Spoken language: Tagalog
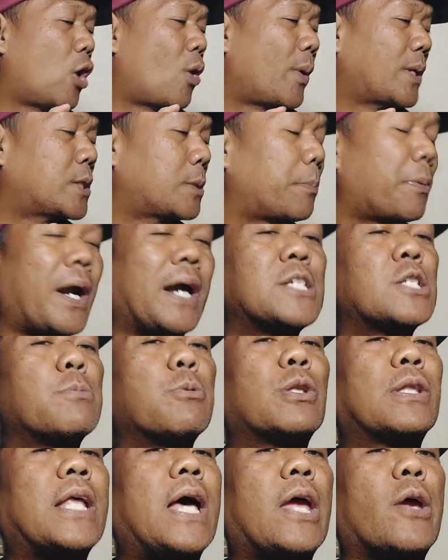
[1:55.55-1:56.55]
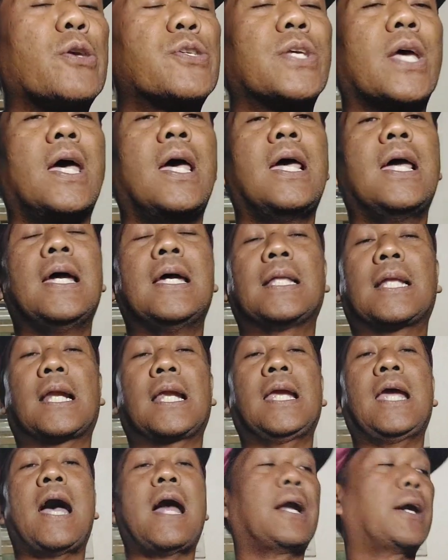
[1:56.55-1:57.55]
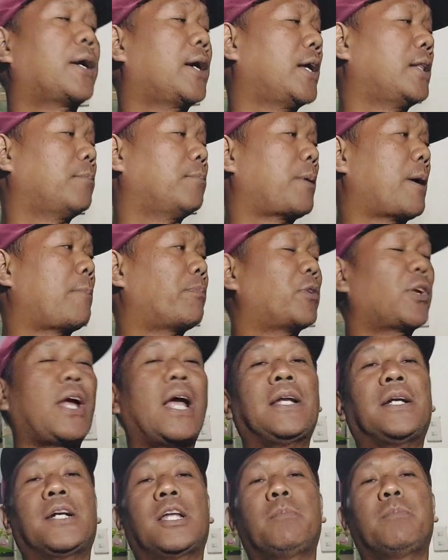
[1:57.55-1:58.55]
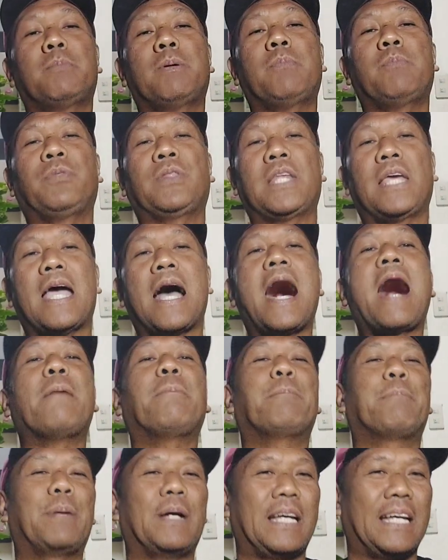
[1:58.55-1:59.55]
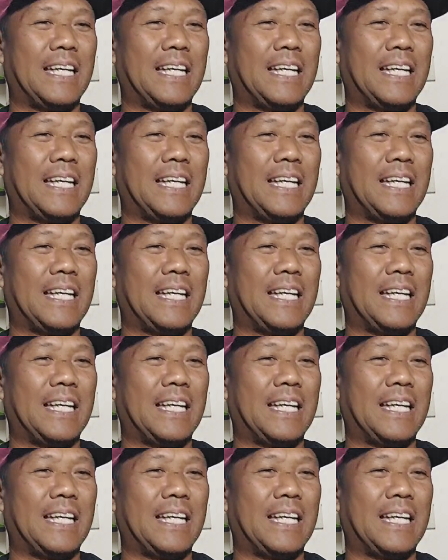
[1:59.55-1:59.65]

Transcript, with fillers: Lowest price po tayo is 300 from 350 up.